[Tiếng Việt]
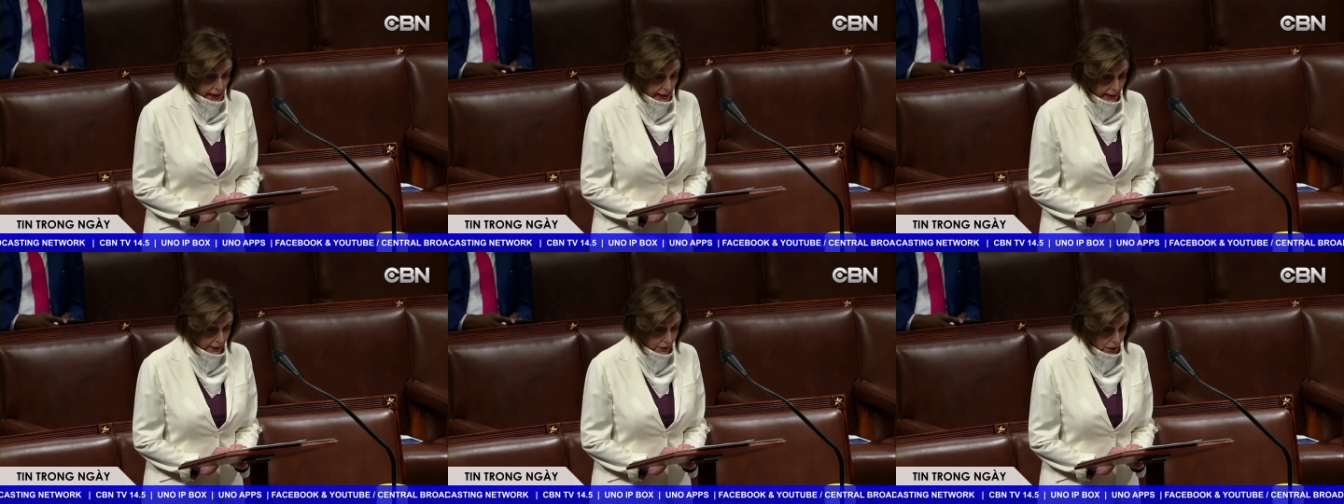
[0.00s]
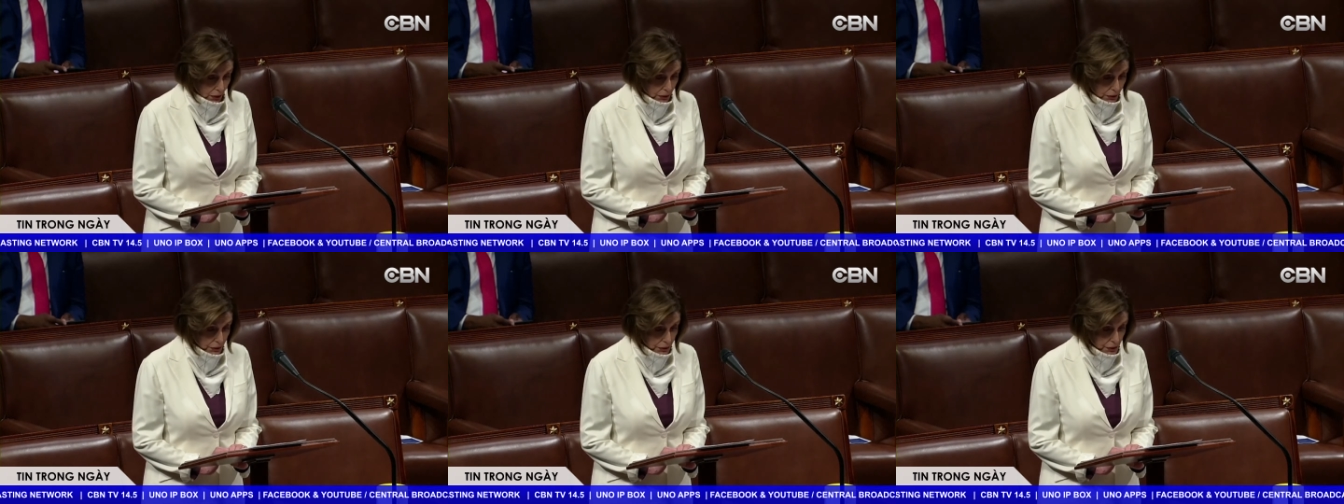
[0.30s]
Hội
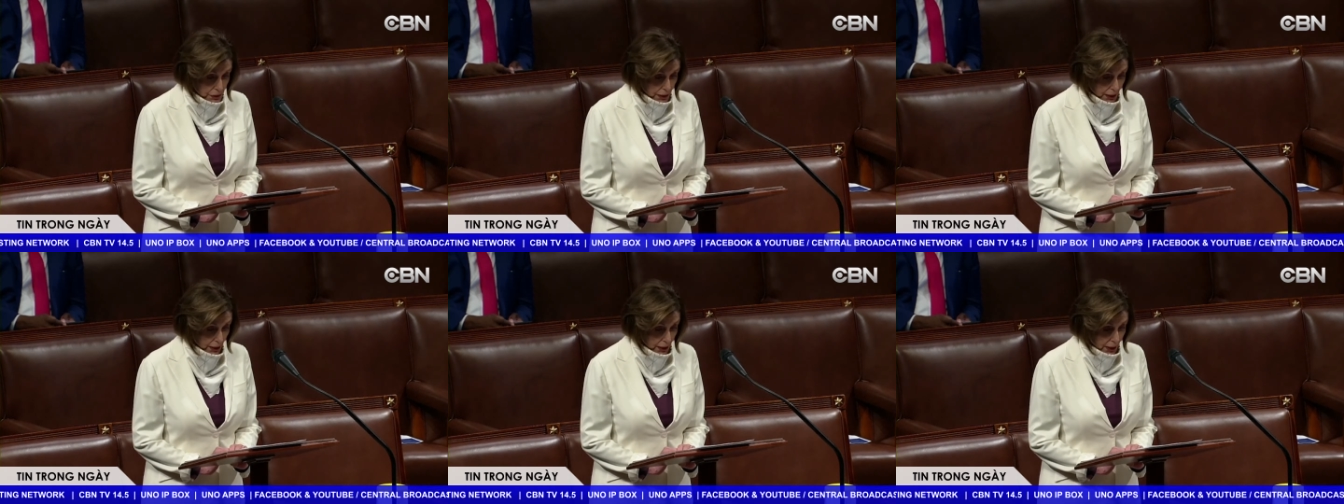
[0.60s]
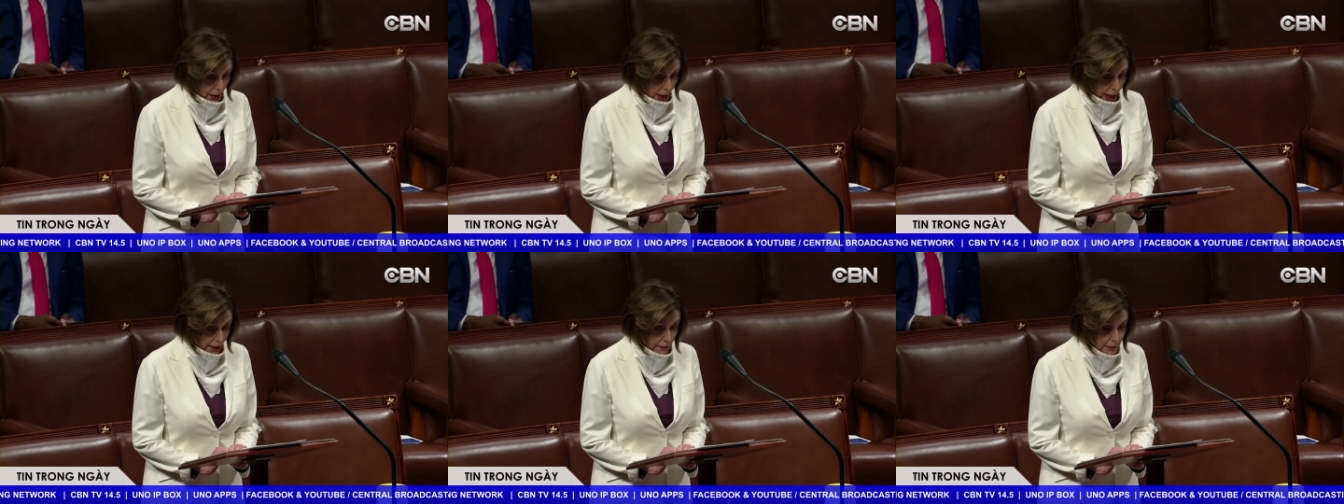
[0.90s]
đồng này cũng
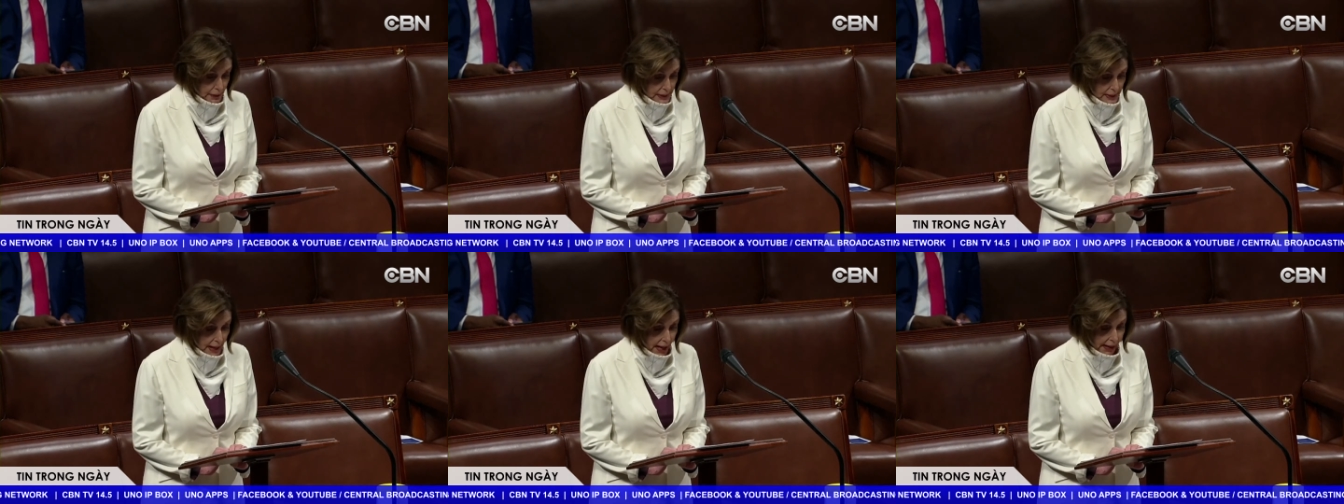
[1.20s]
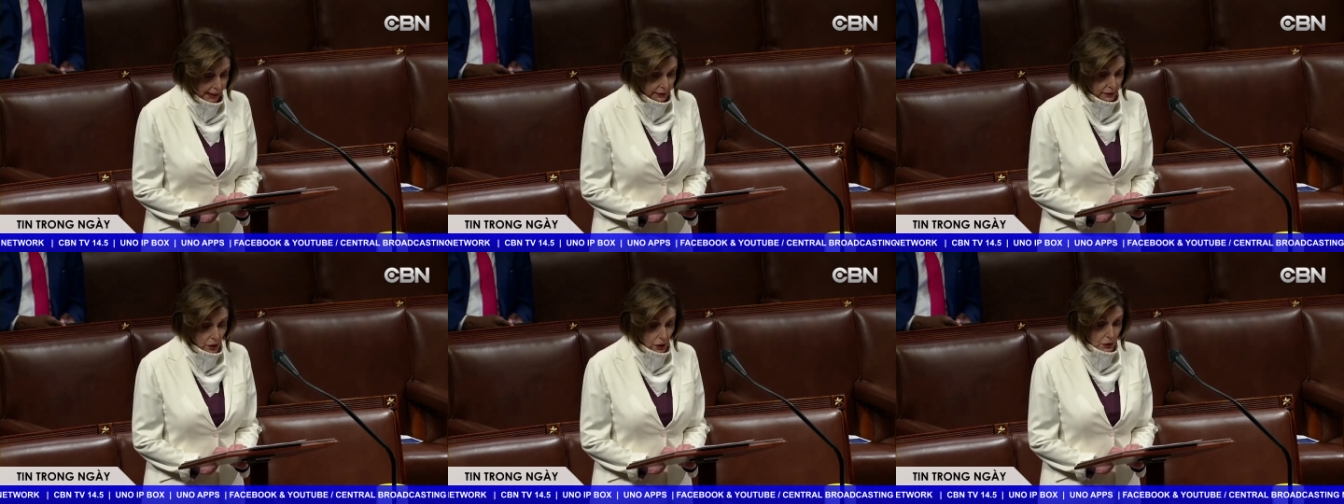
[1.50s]
có thể
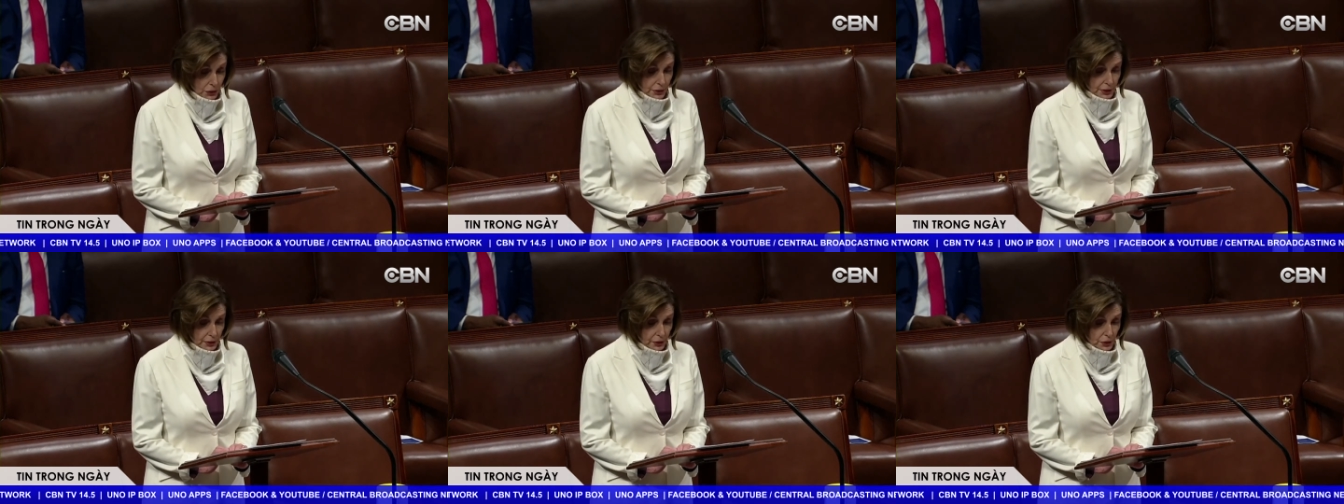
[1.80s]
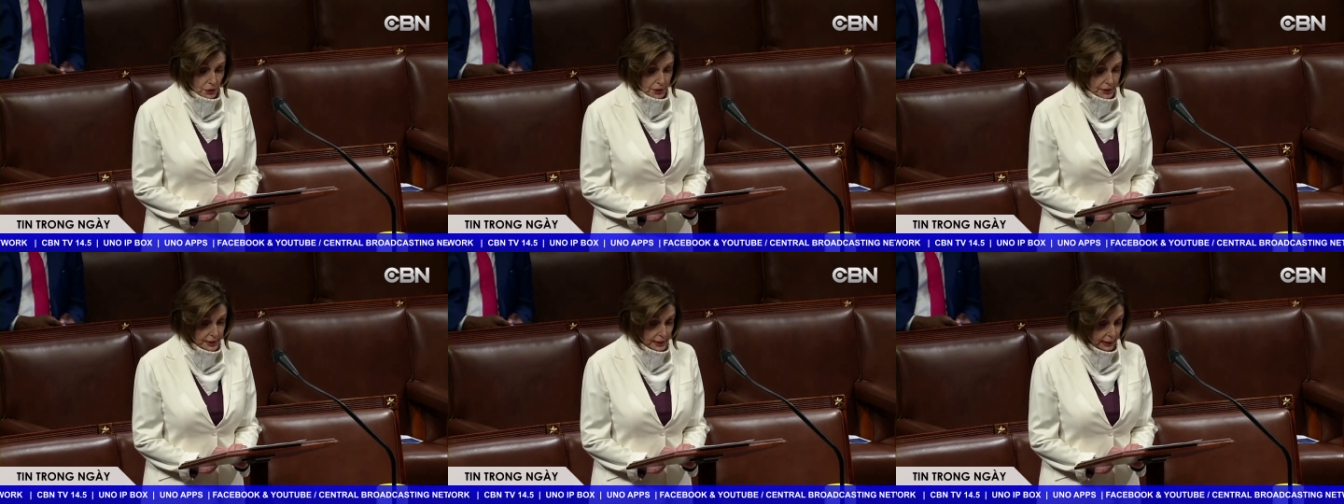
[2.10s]
đưa ra yêu
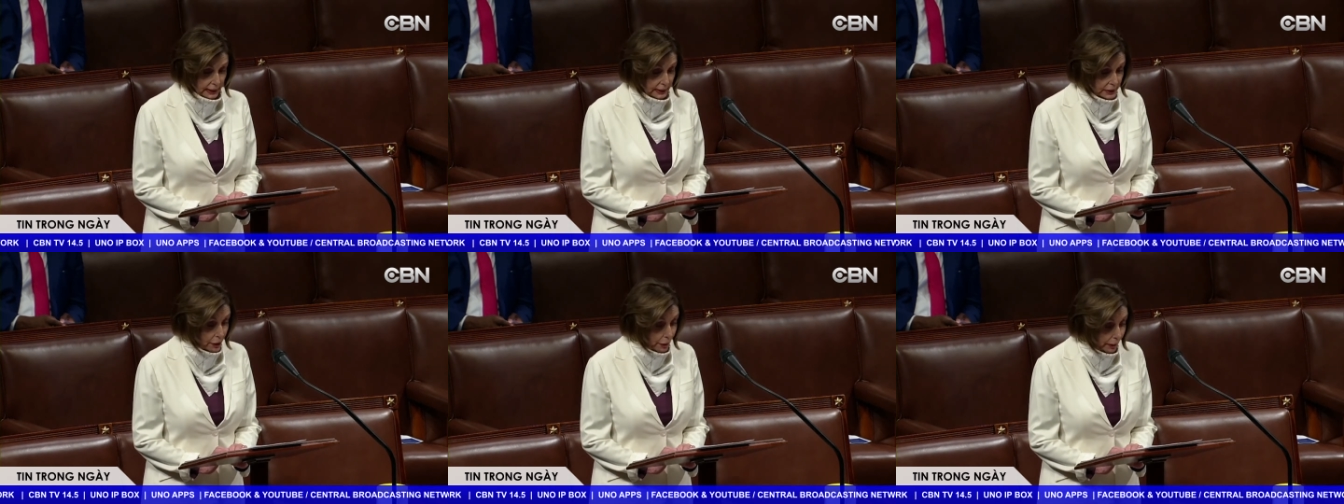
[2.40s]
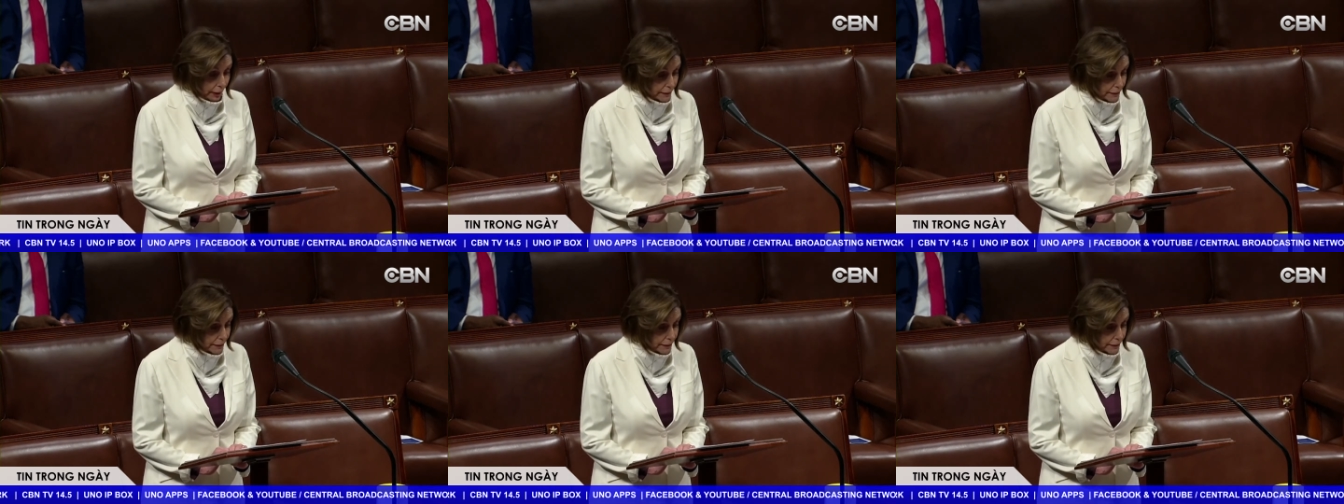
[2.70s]
cầu triệu tập